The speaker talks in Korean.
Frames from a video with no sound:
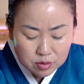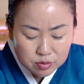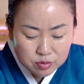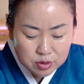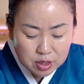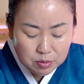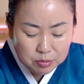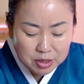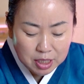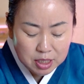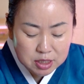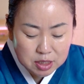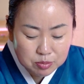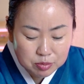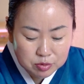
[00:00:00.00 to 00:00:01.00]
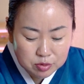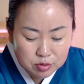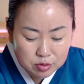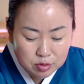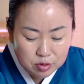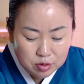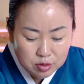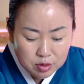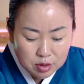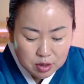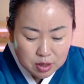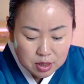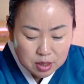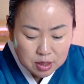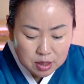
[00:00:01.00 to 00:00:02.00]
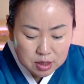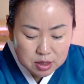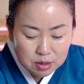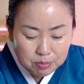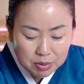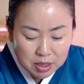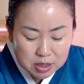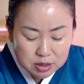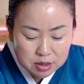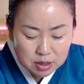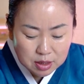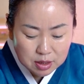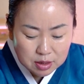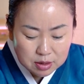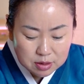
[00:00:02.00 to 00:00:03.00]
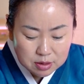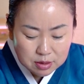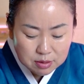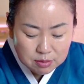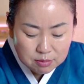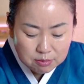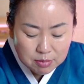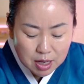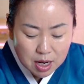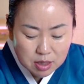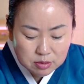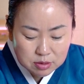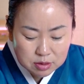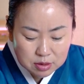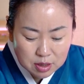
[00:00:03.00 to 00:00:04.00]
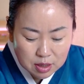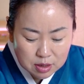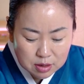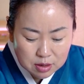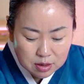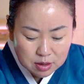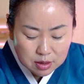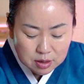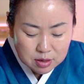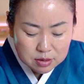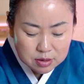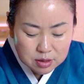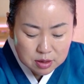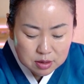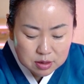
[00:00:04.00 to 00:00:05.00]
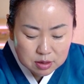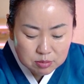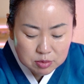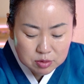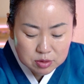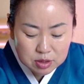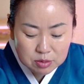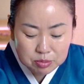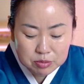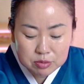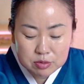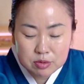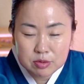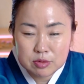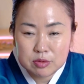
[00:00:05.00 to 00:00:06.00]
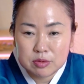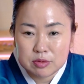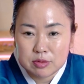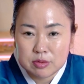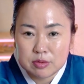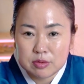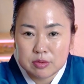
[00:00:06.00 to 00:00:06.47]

우리 돼지분들 28세, 40살, 76세 분들은